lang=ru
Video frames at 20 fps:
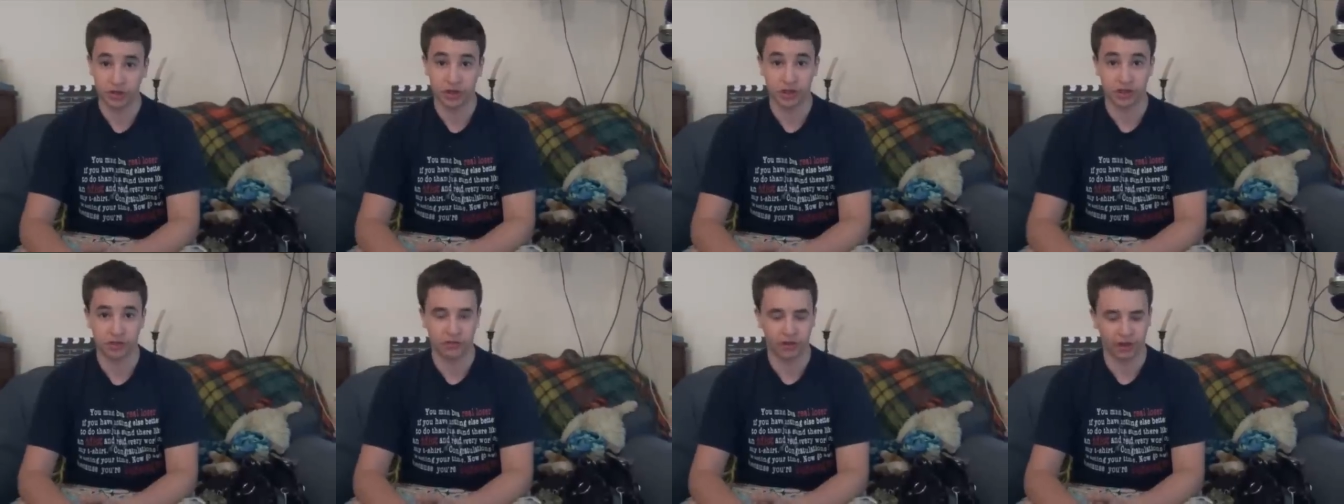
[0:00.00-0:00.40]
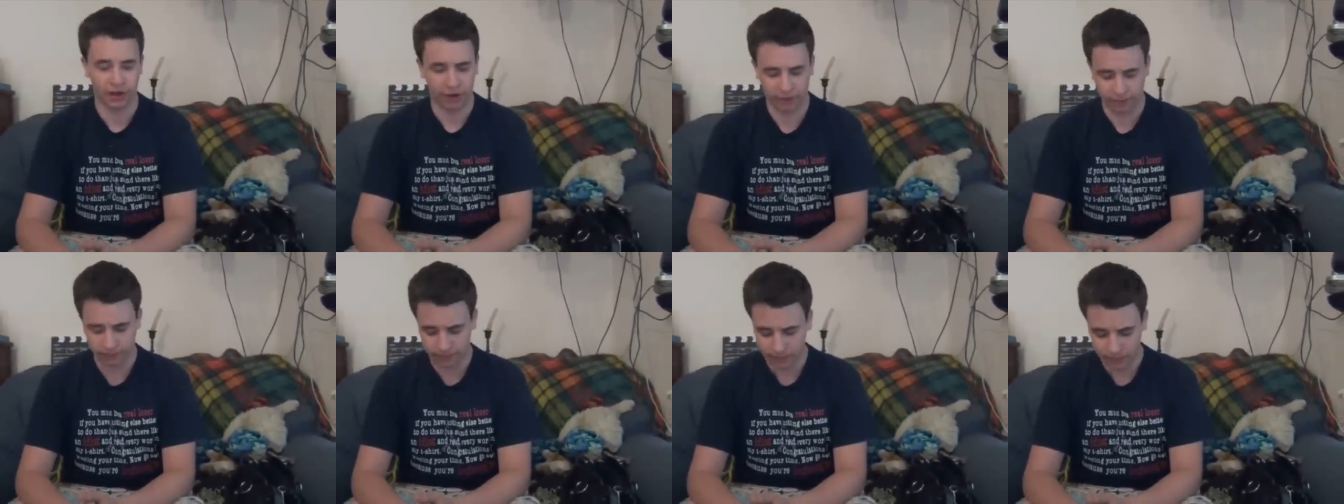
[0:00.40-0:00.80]
Часть
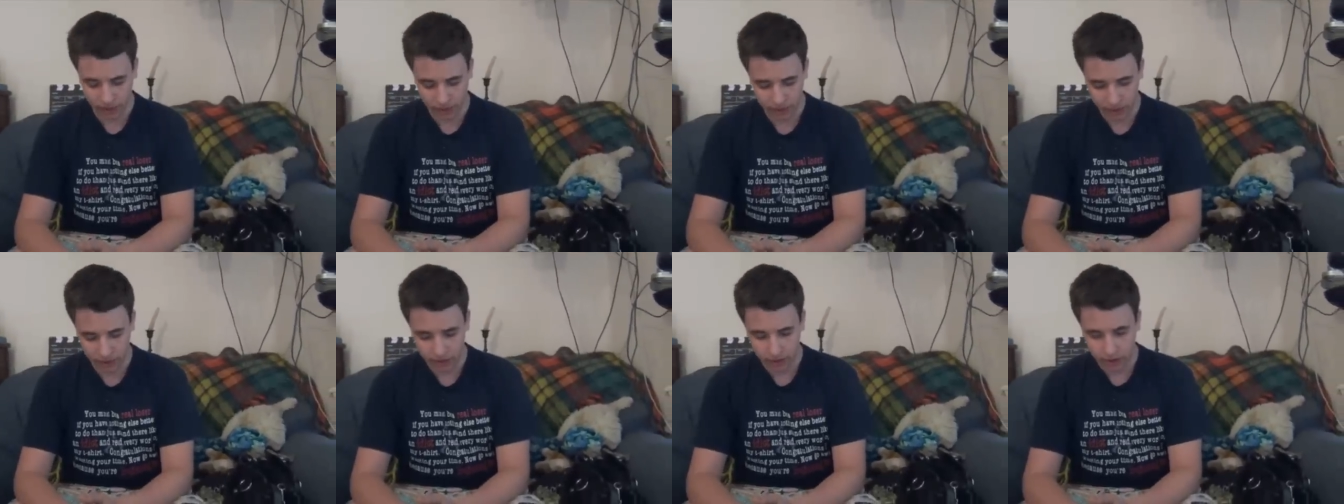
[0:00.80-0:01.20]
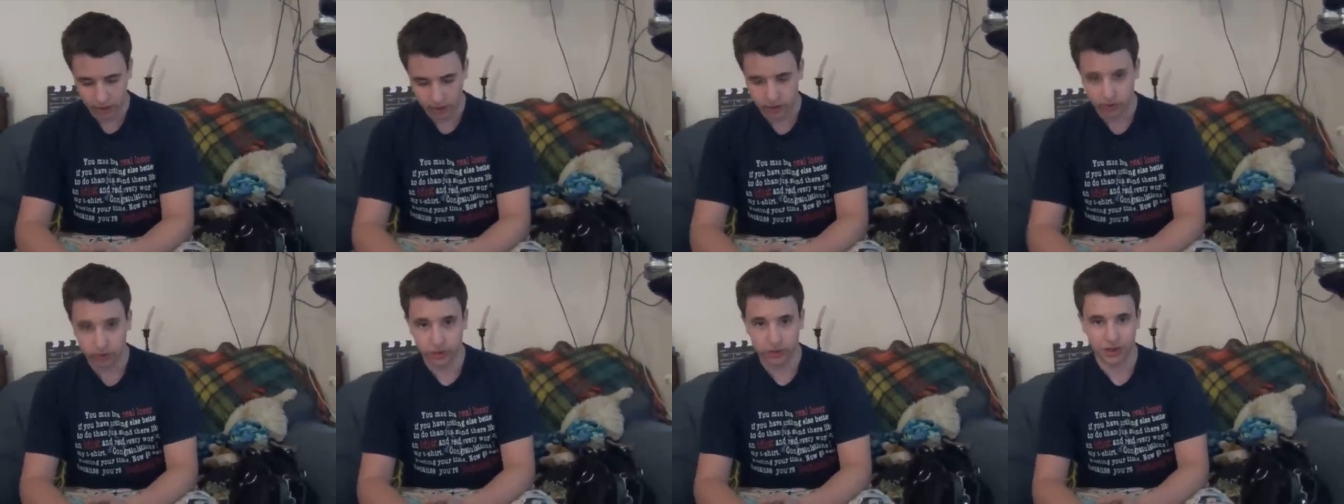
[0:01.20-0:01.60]
вторая».
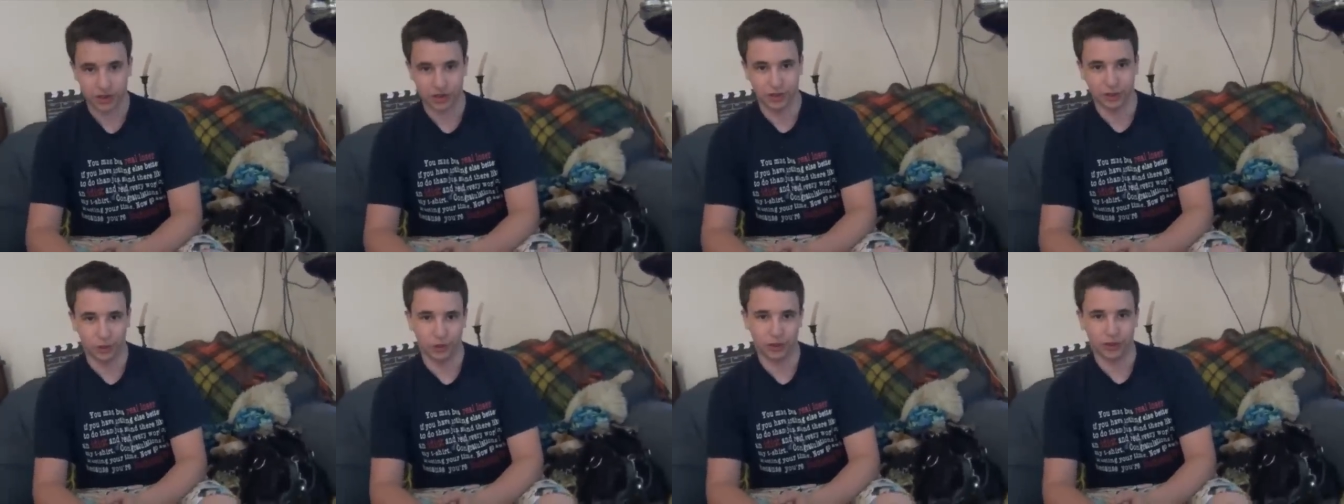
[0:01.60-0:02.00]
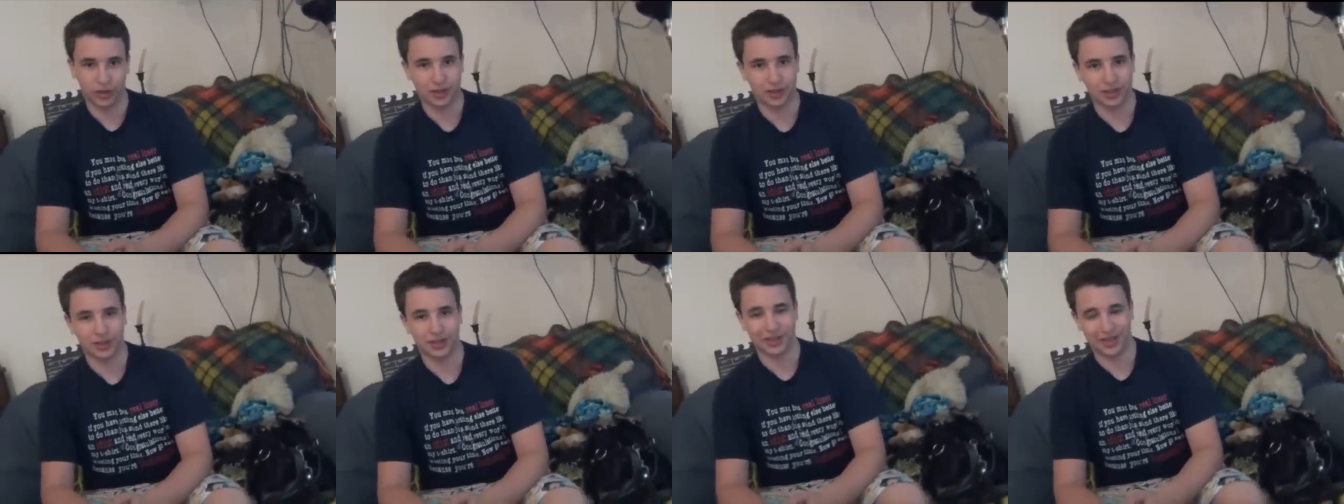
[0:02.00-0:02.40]
Часть до, так
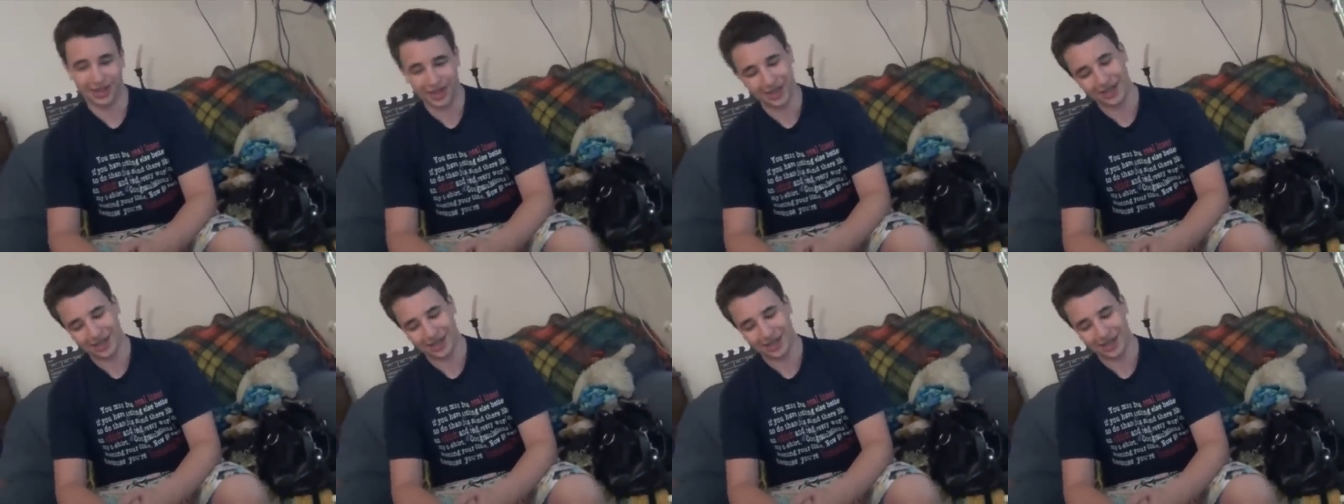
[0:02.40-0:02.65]
сказать.